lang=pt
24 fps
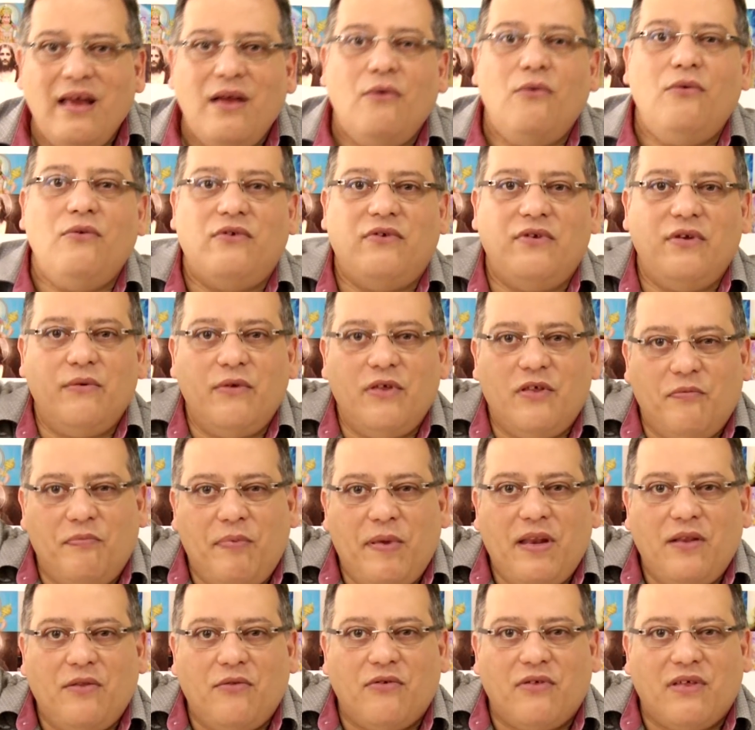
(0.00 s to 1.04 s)
Um dia o
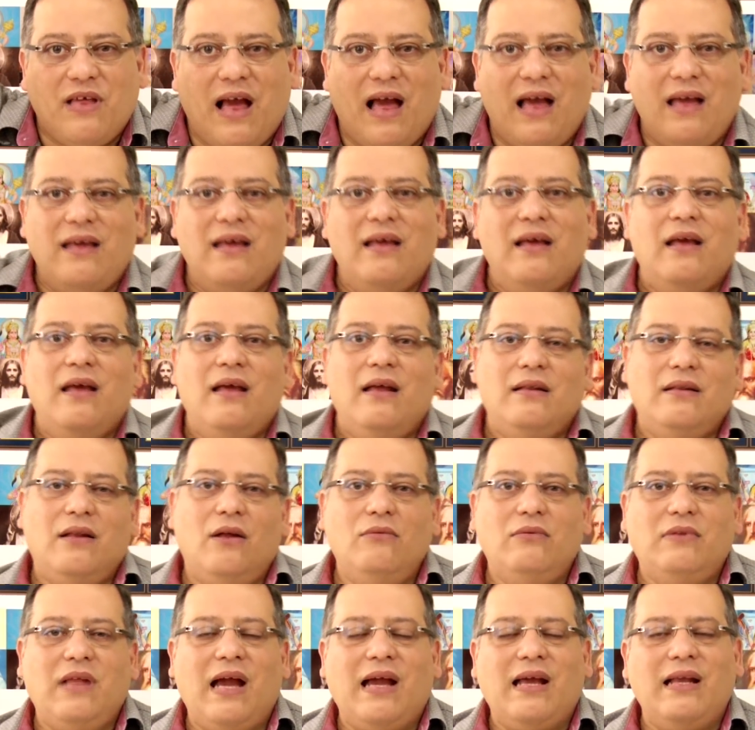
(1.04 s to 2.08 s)
espírito sai.
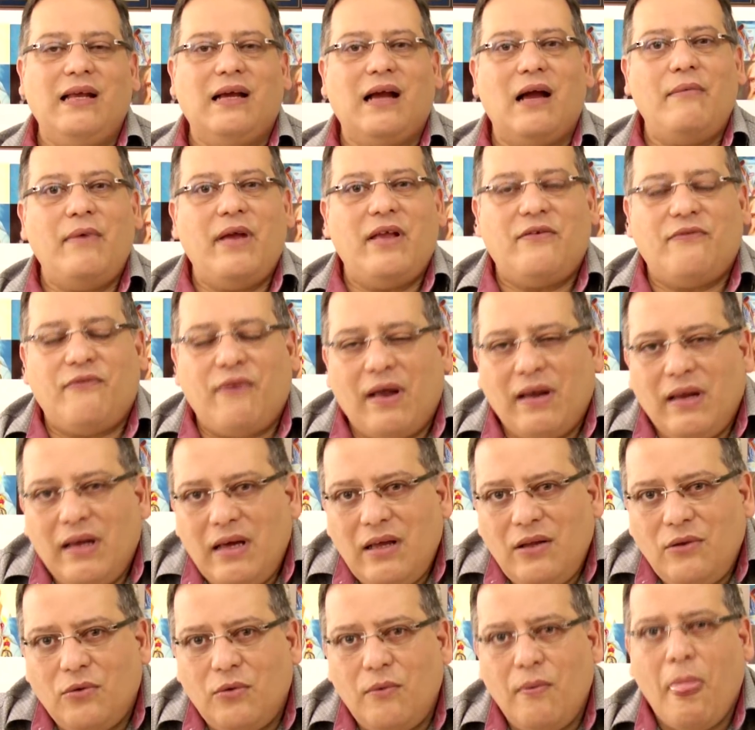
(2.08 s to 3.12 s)
Então, tecnicamente
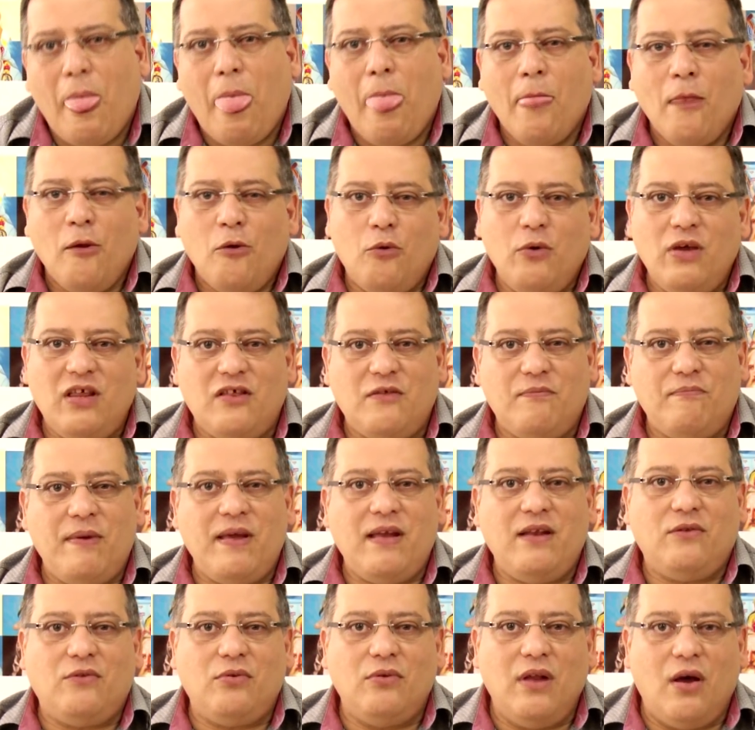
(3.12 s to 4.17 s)
falando, o
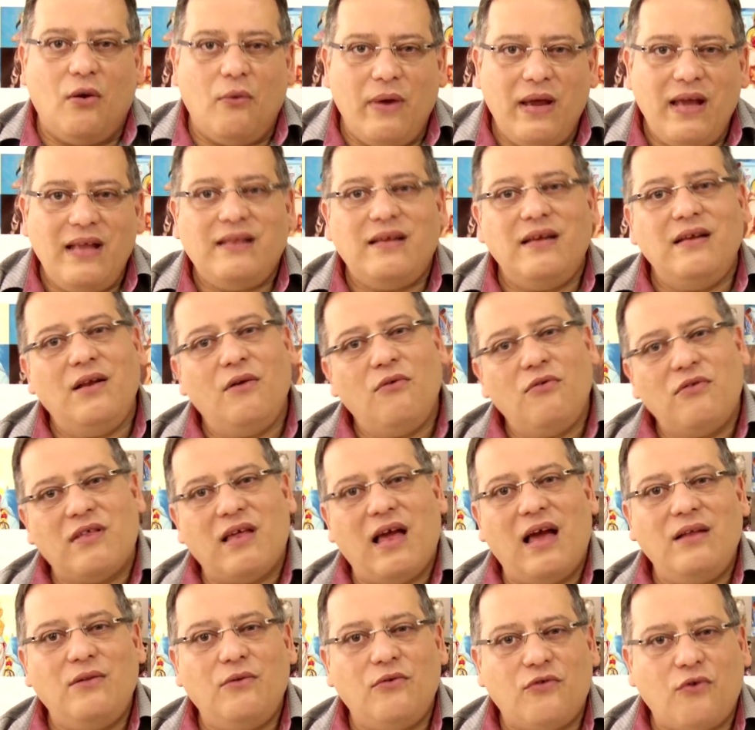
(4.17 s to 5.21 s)
espírito não entra e não
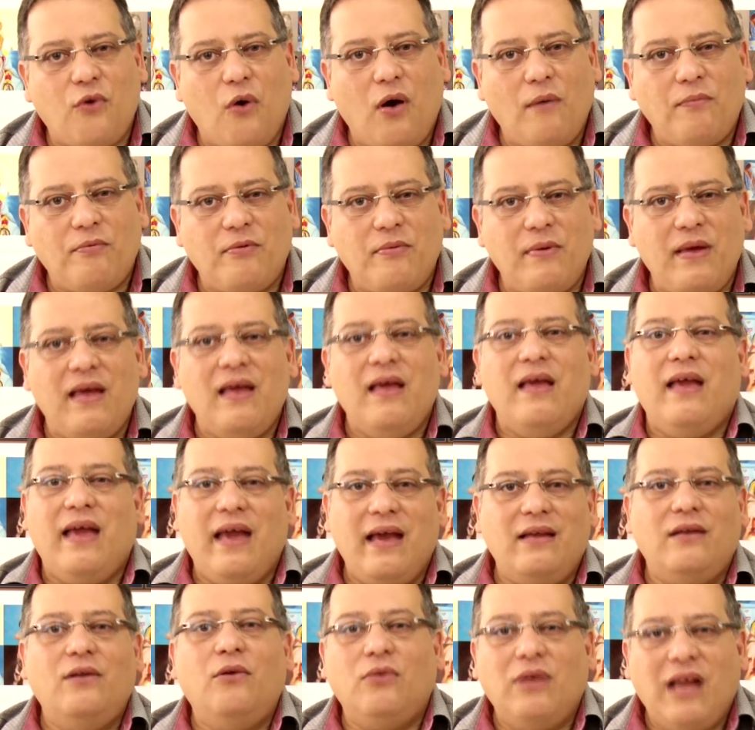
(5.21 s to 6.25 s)
sai dos corpos,
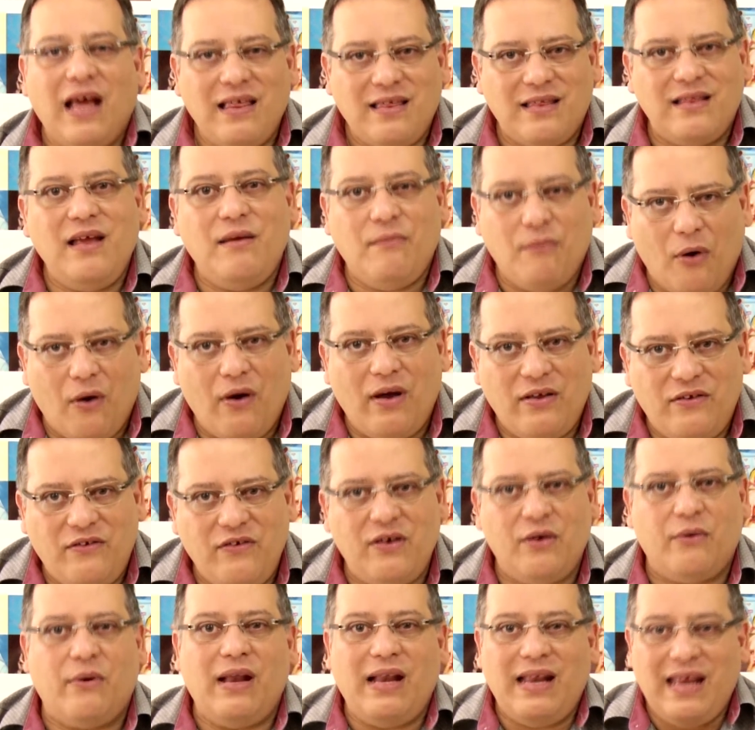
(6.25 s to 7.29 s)
é, não nasce nem morre,
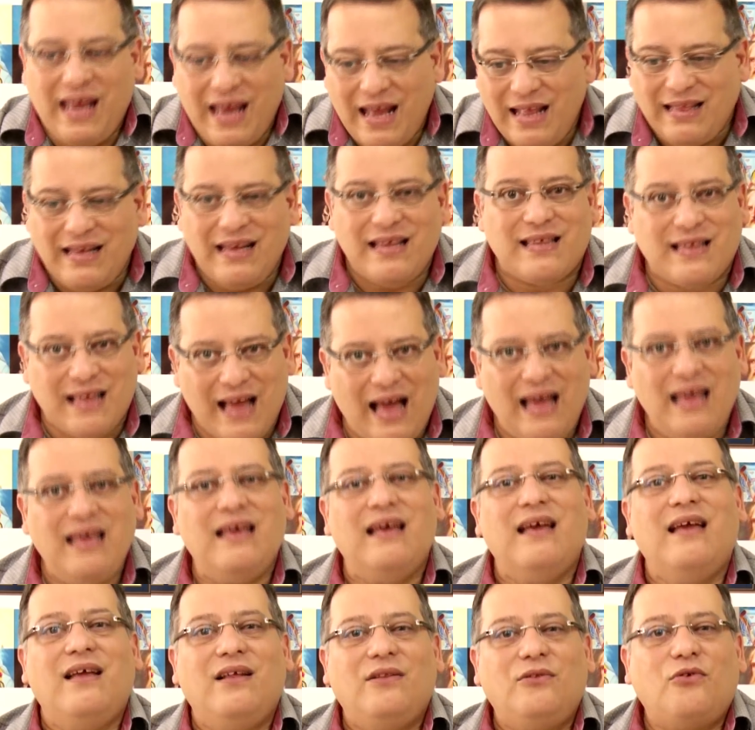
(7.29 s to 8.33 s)
digo, ele entra e
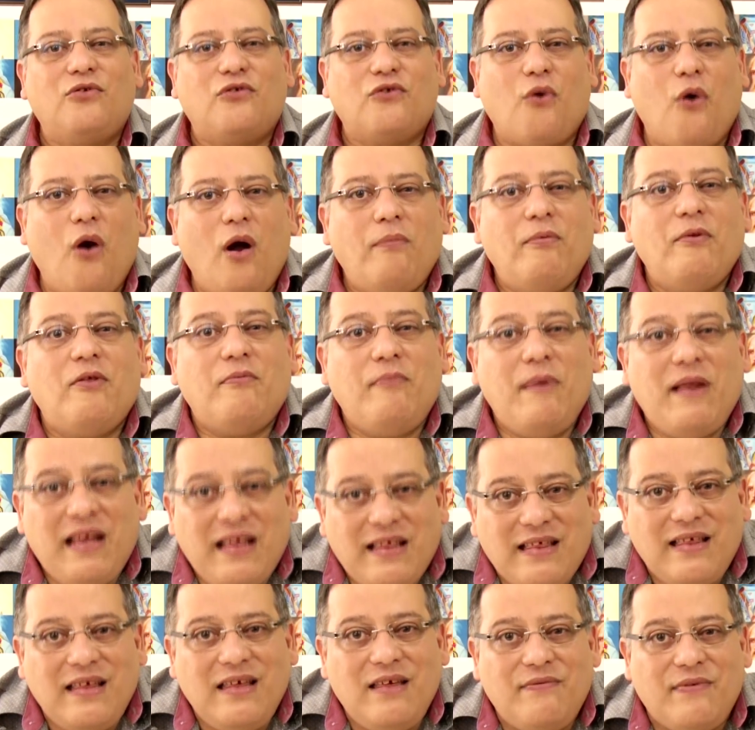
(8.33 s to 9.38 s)
sai dos corpos
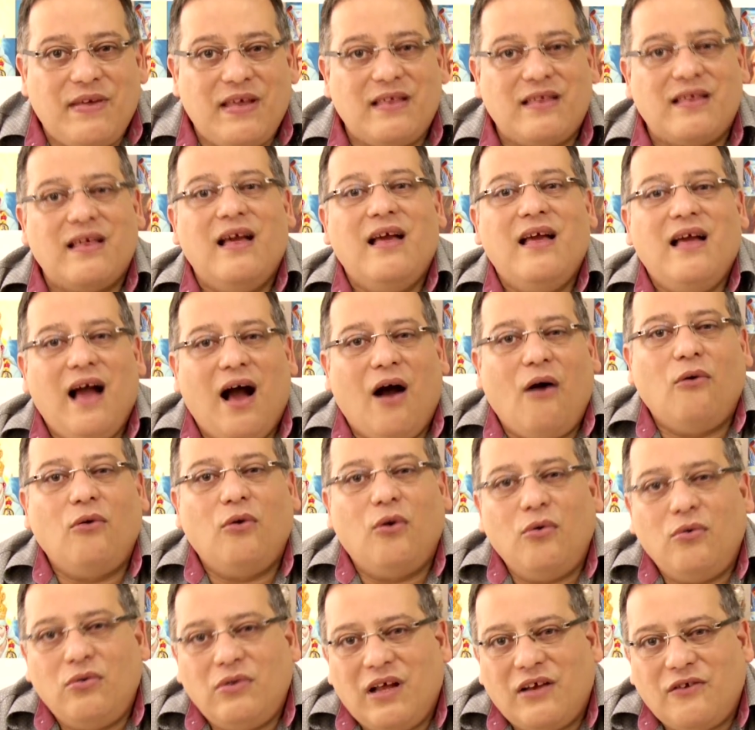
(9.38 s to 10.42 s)
perecíveis ao
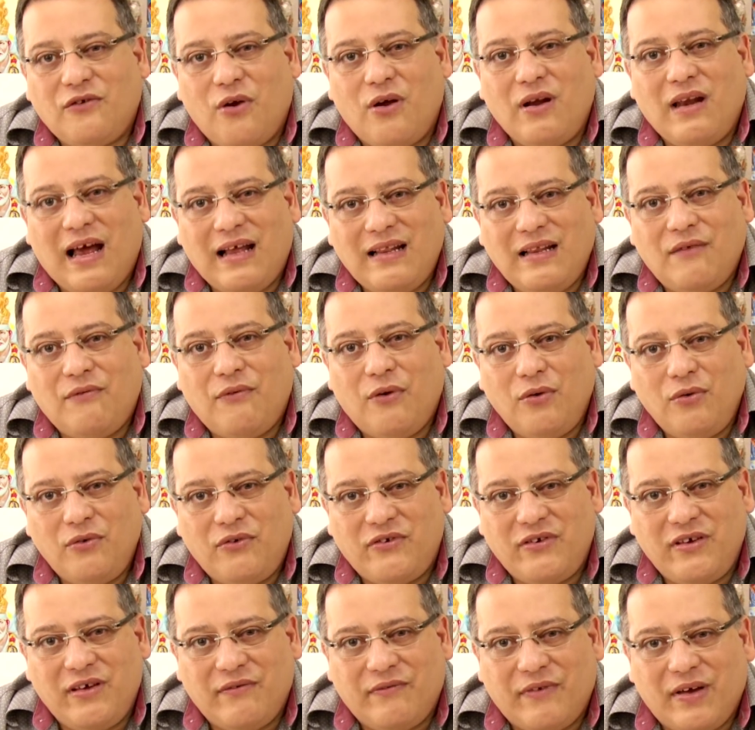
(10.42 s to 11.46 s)
longo da jornada
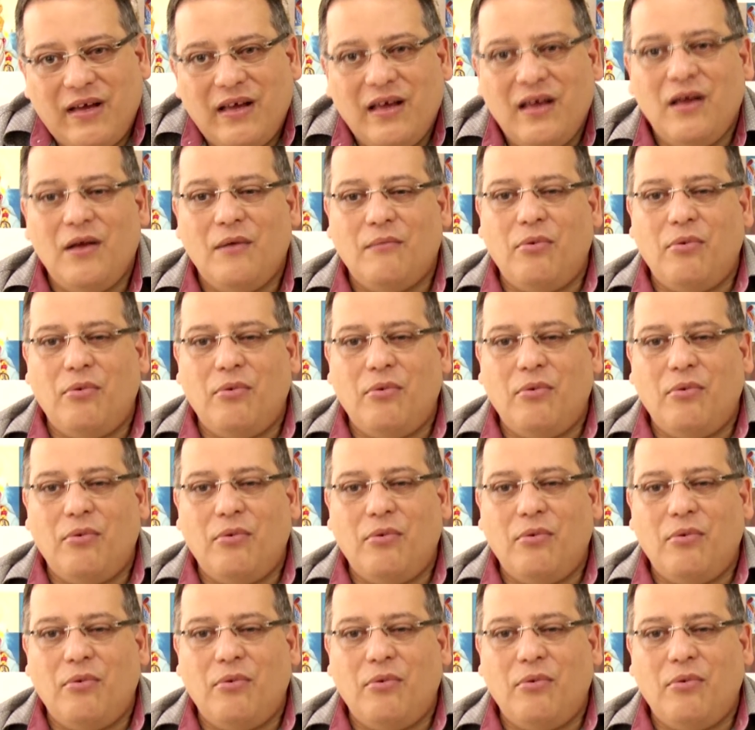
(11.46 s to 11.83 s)
evolutiva.